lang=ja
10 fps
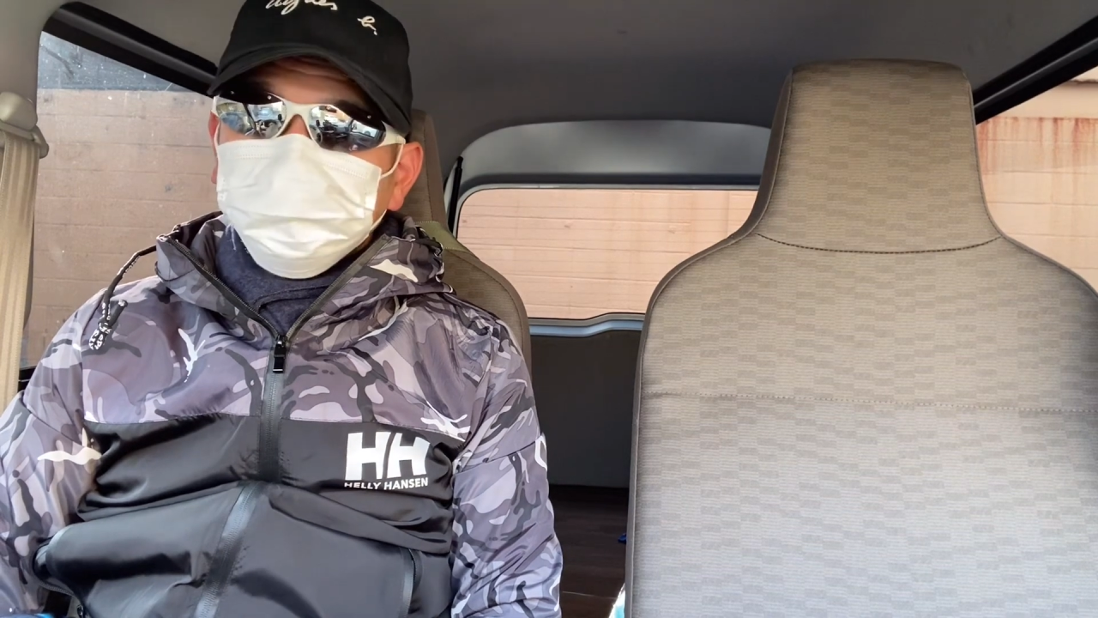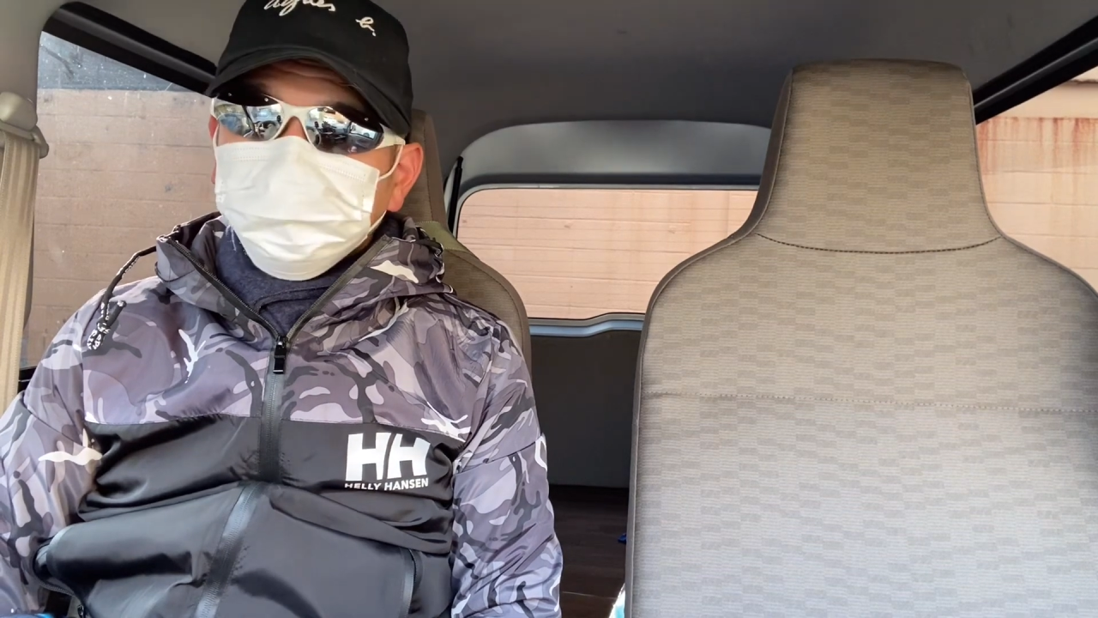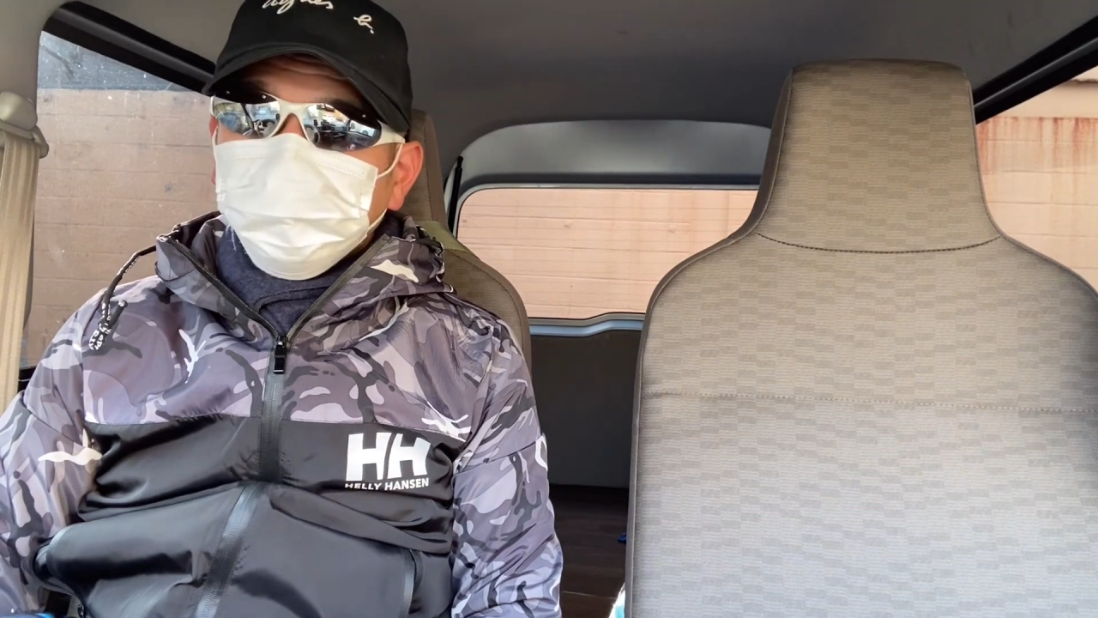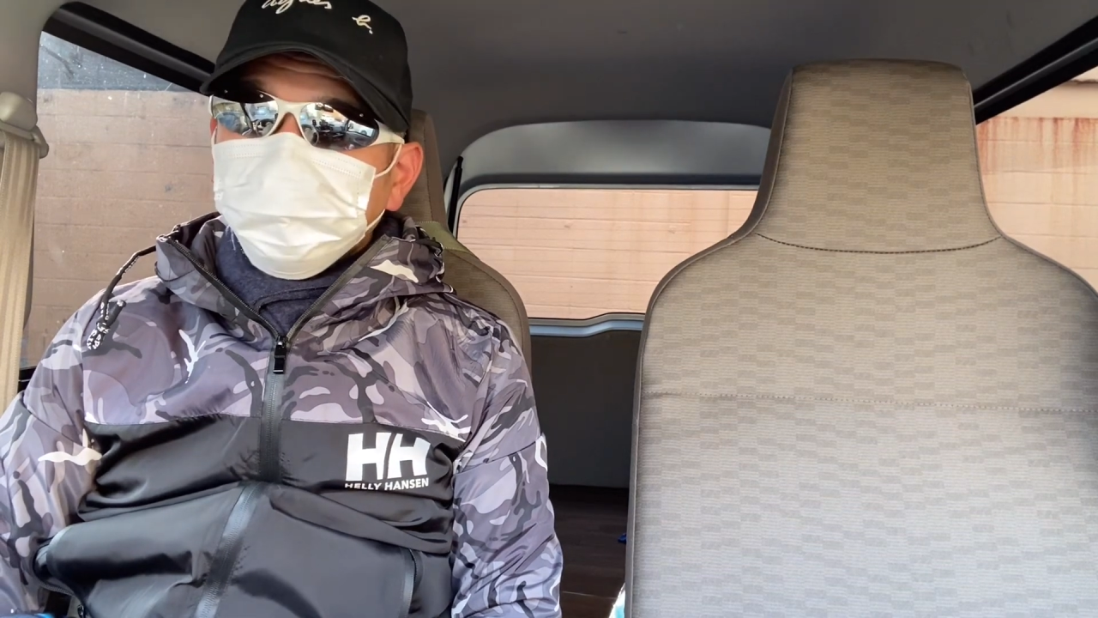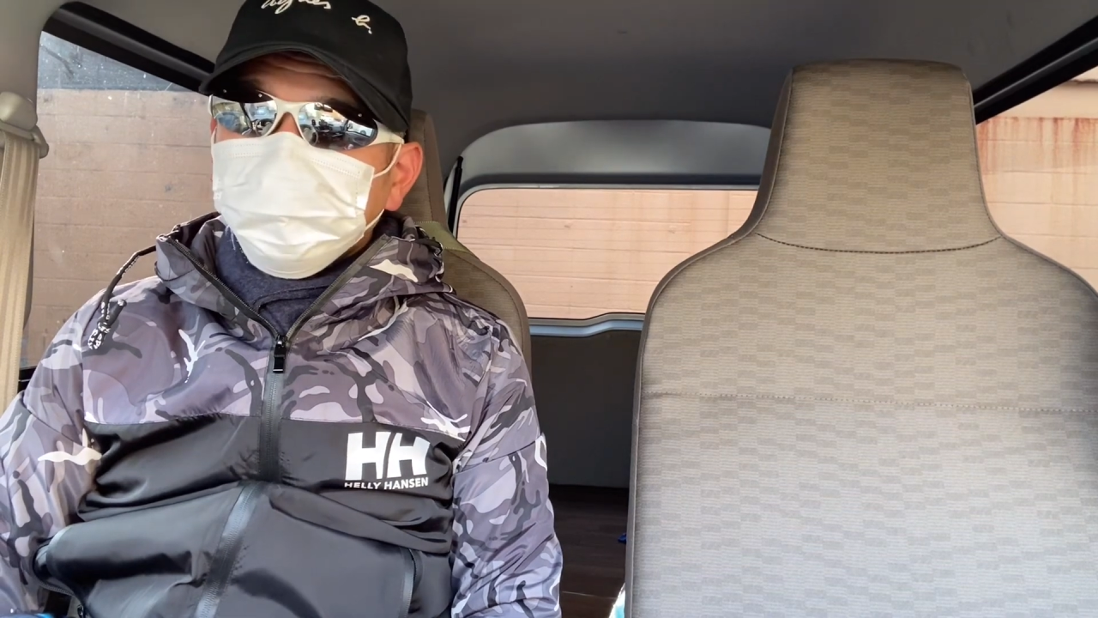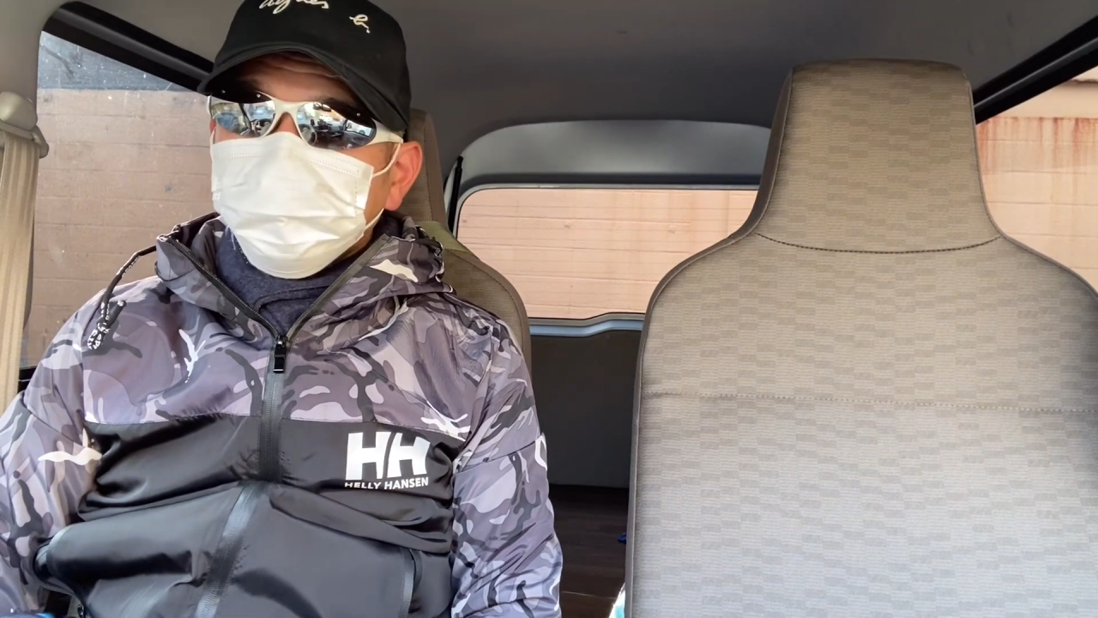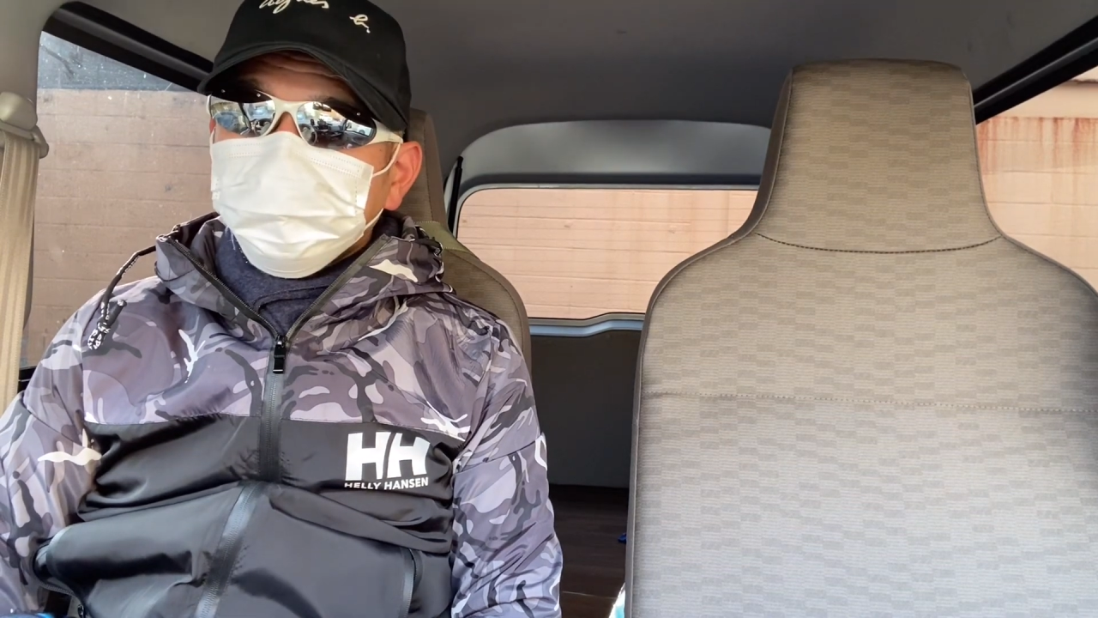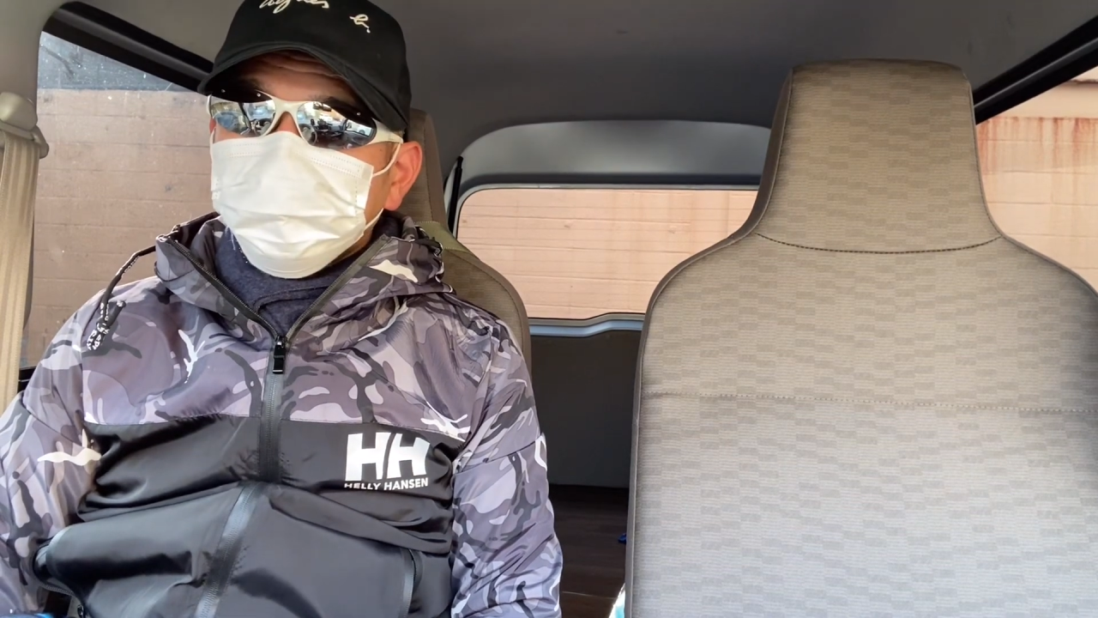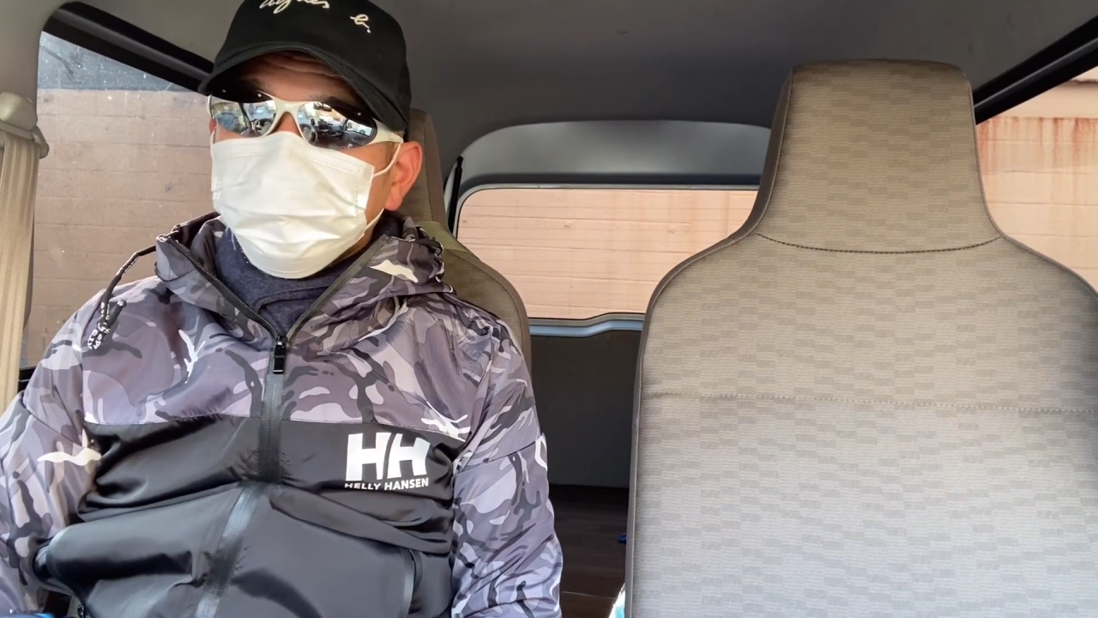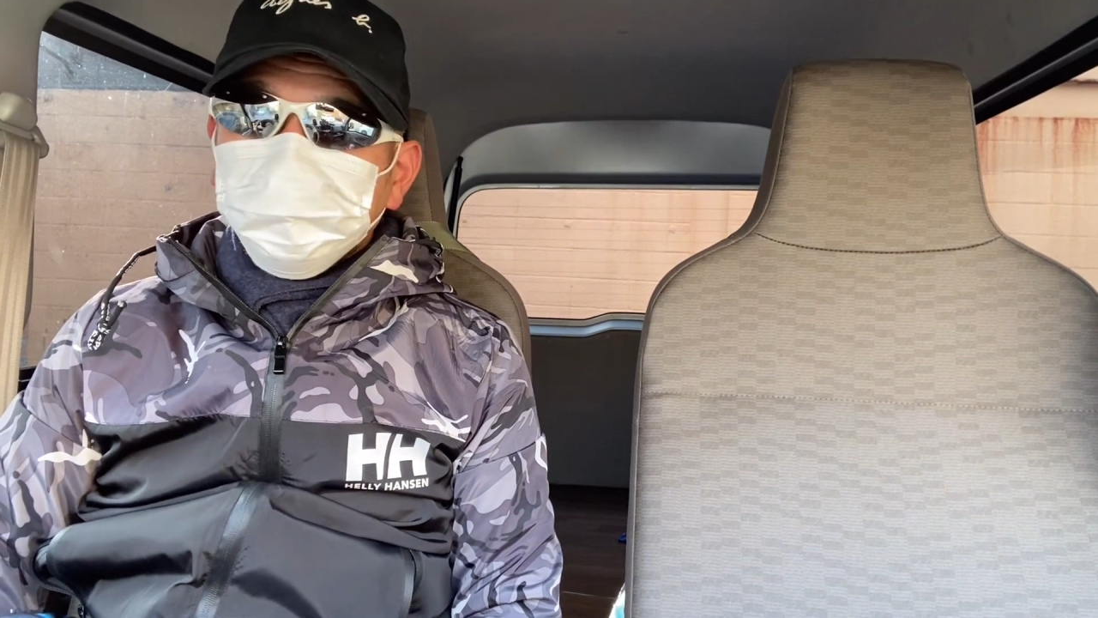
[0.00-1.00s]
は
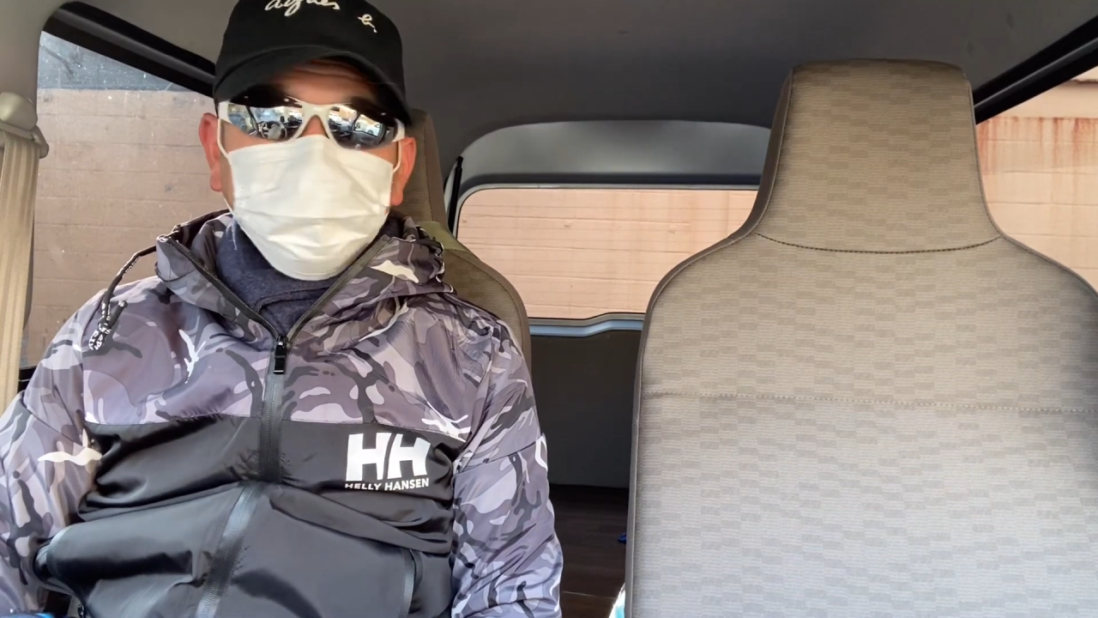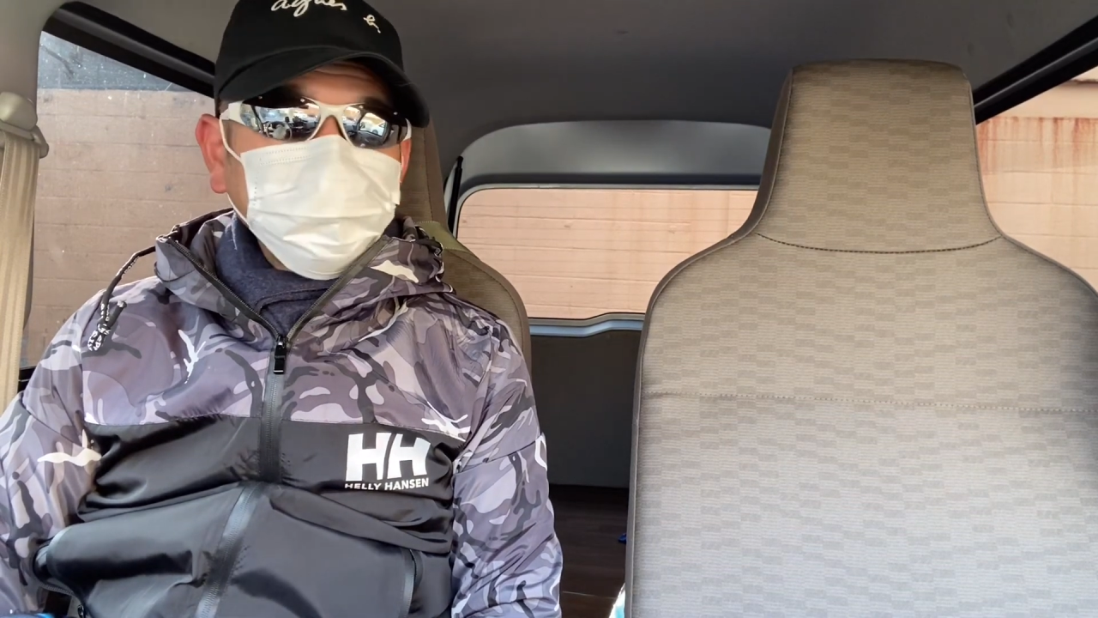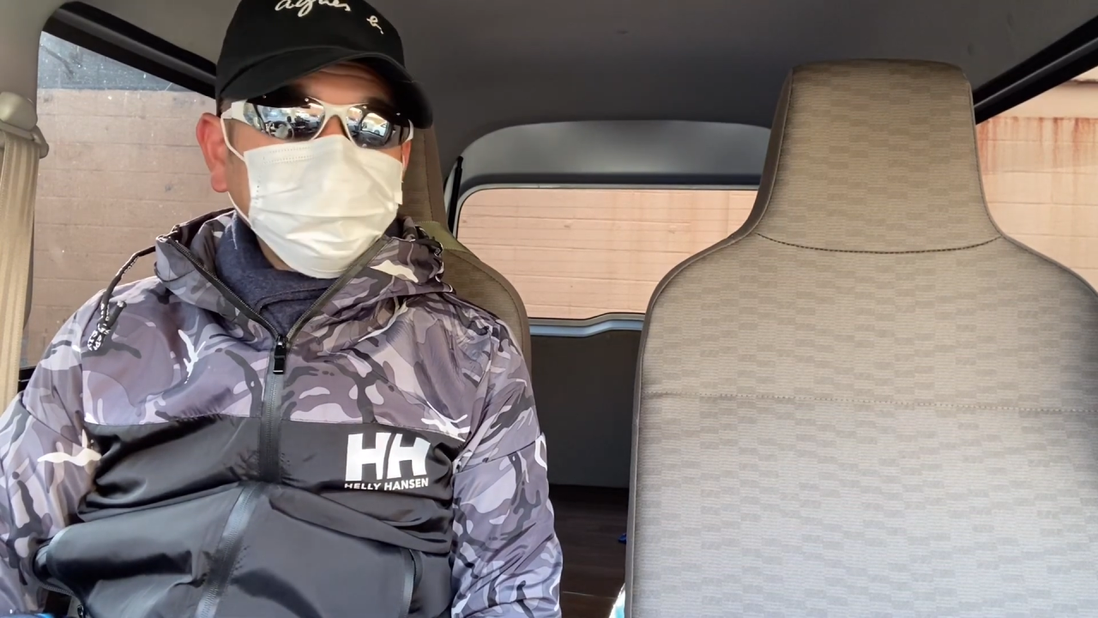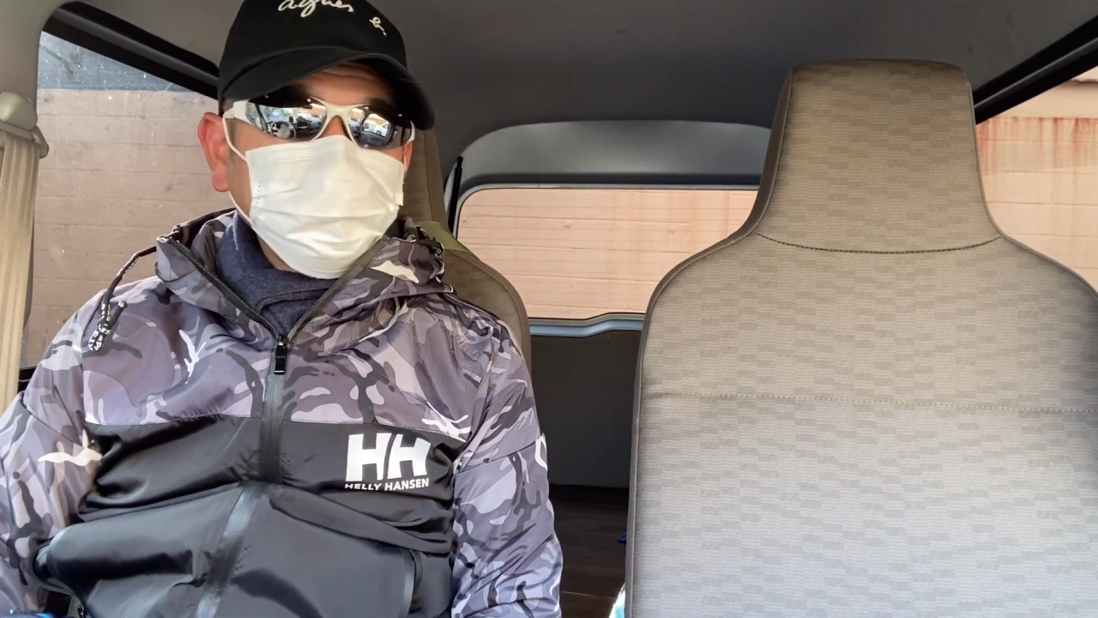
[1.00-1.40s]
えー、っ